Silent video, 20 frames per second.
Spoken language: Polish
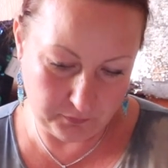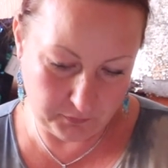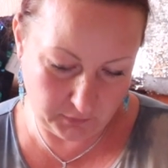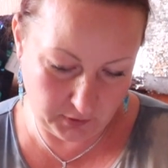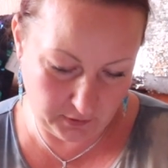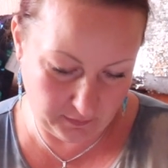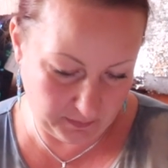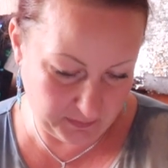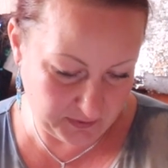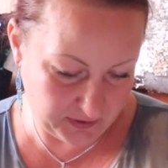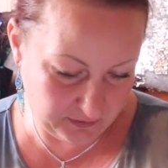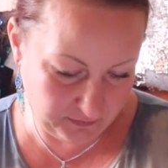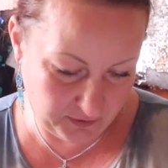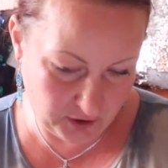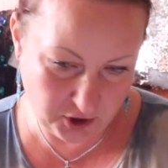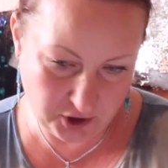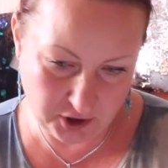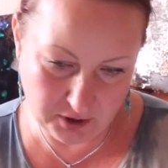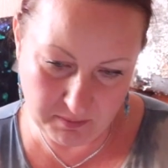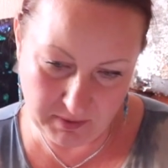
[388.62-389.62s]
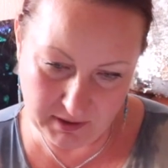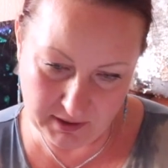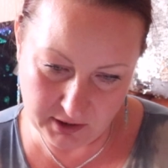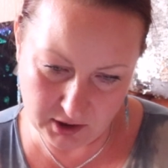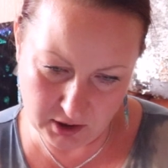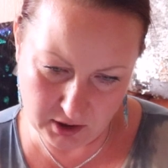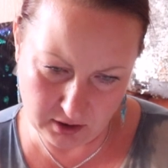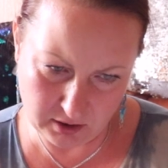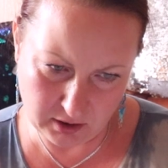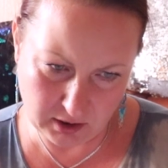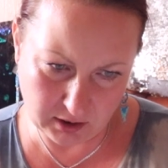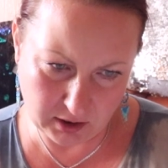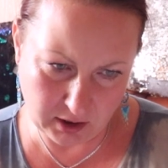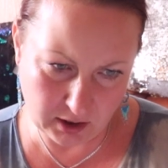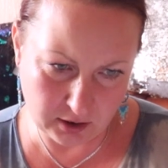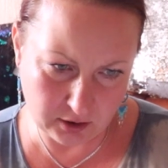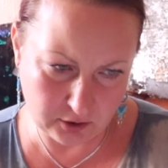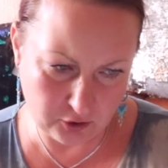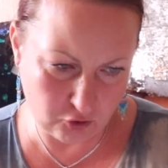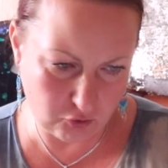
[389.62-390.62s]
Nie wiem, z 200 będzie, tak
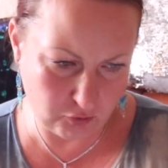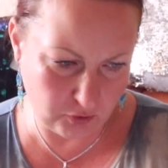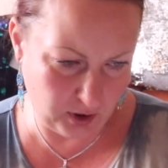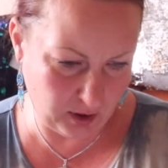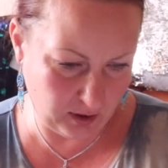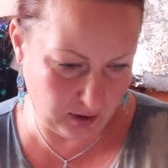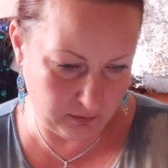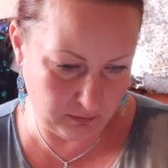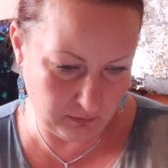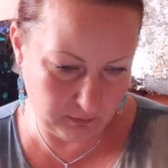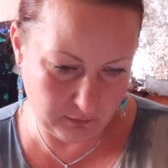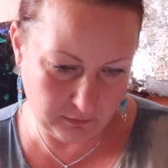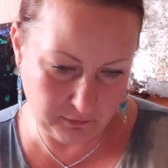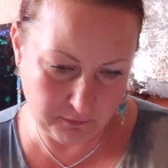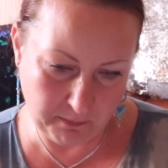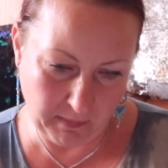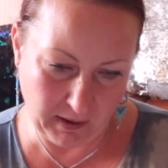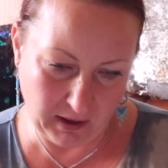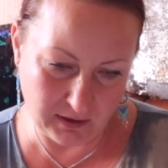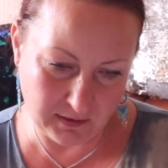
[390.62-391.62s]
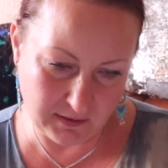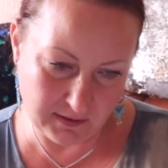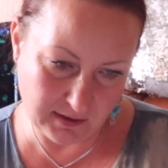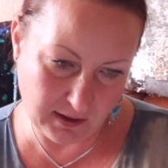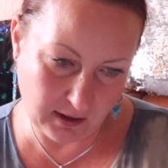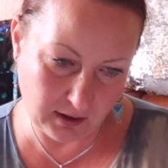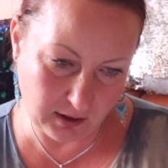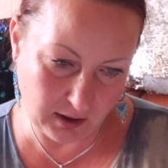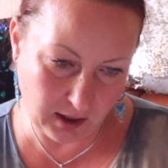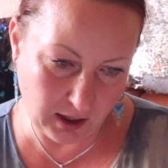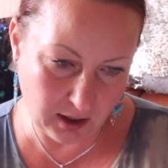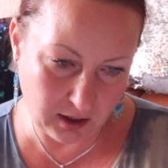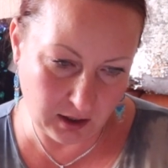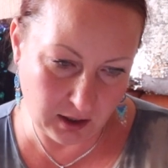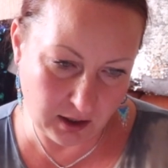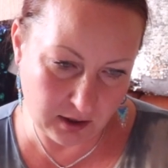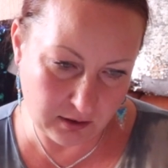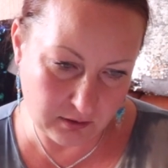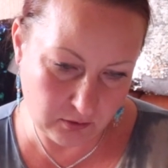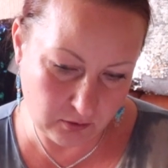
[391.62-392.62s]
jak czuję w palcach,
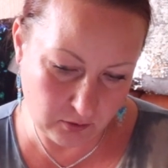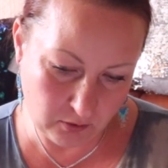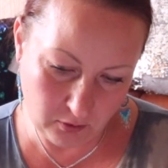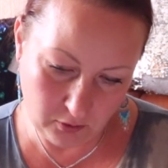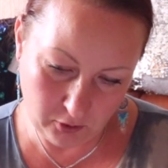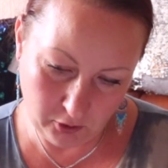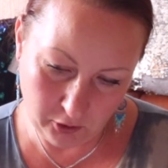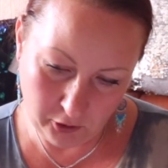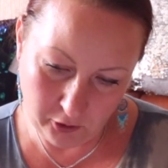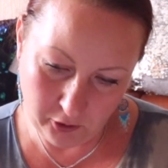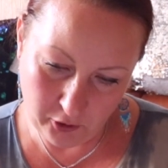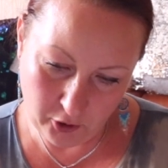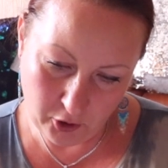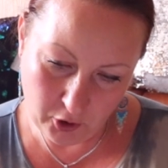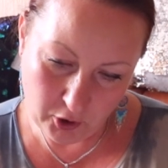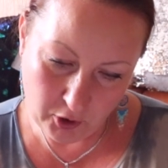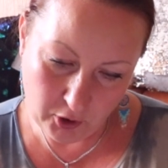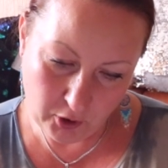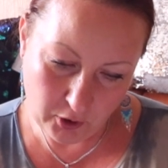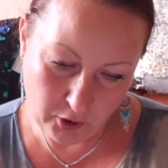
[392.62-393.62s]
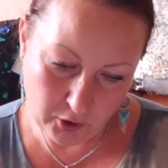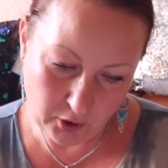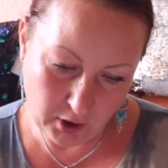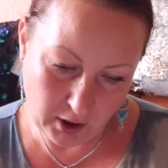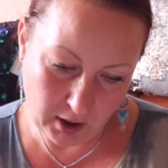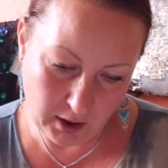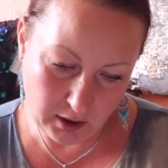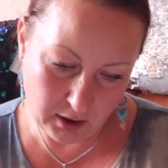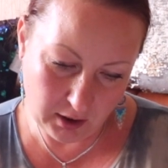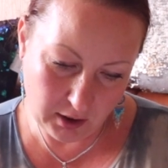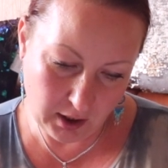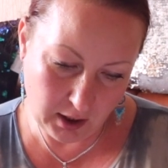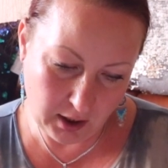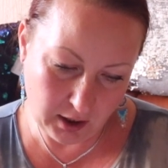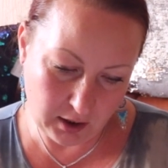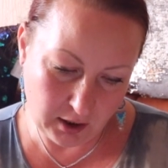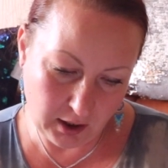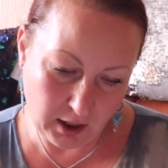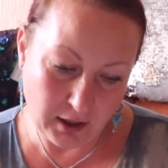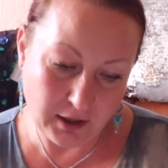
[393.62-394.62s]
ale... Ale,
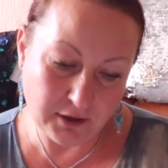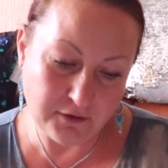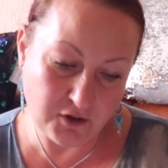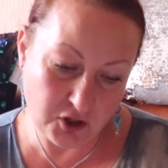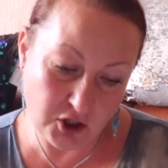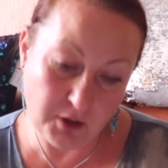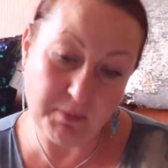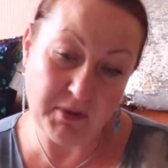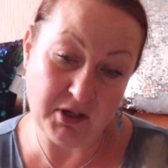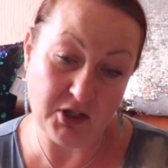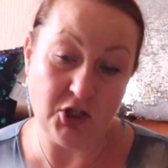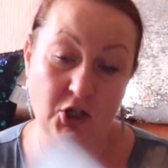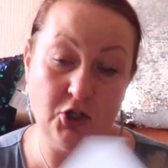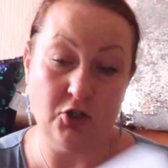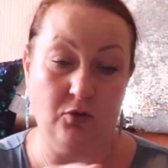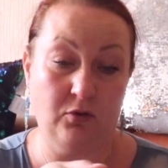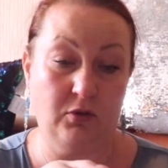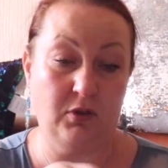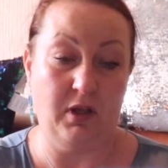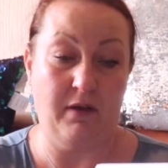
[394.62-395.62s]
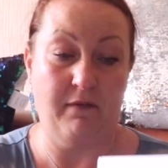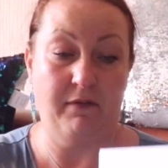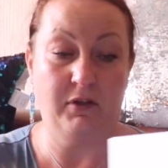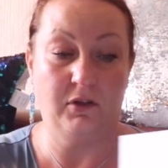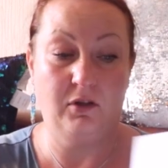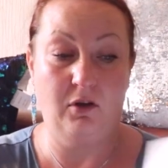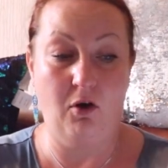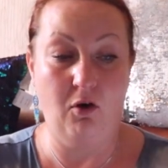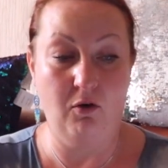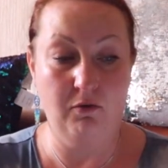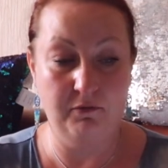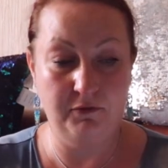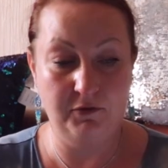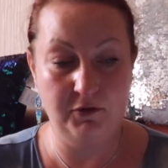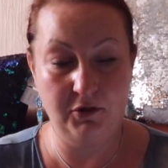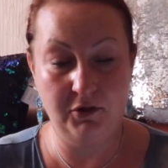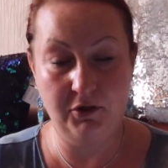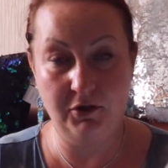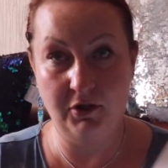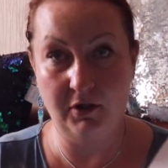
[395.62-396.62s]
ale, ale 250 nawet. O,
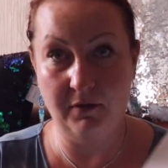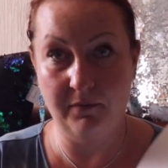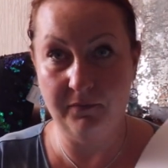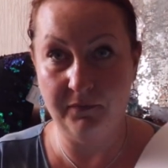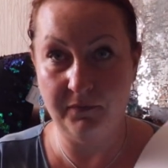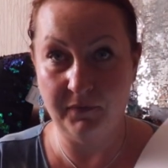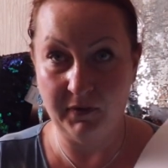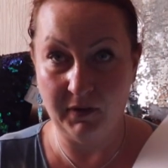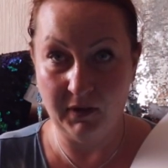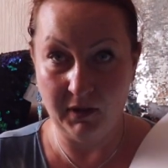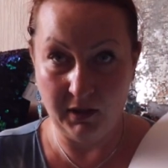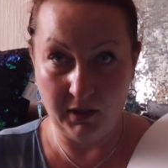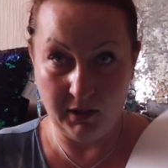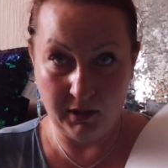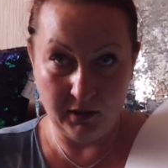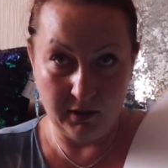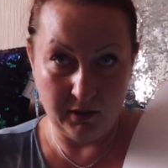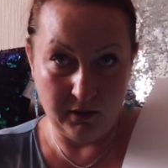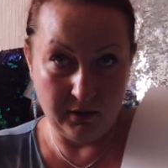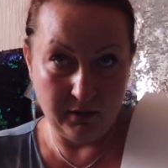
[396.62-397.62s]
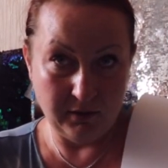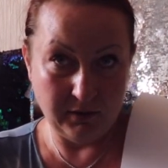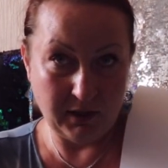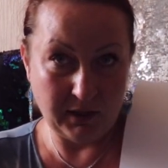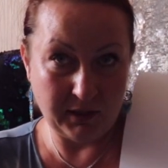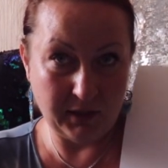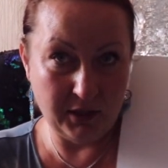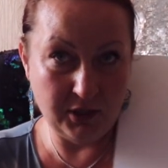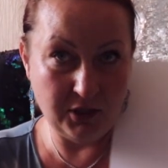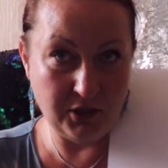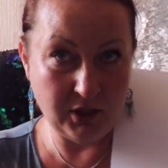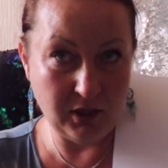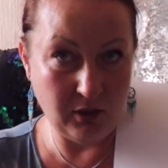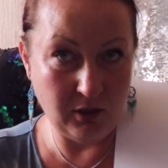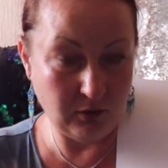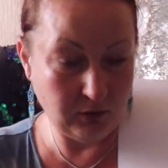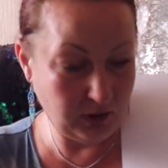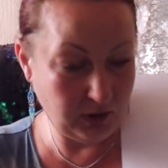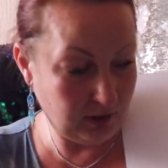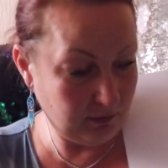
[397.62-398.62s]
widzicie. Takie
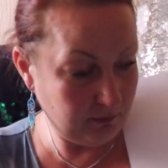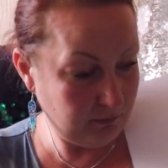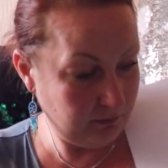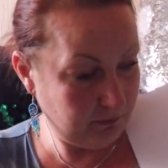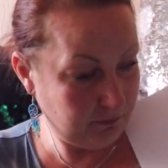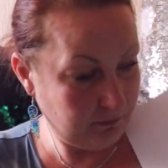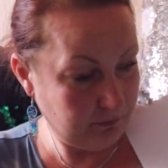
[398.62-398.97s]
zielone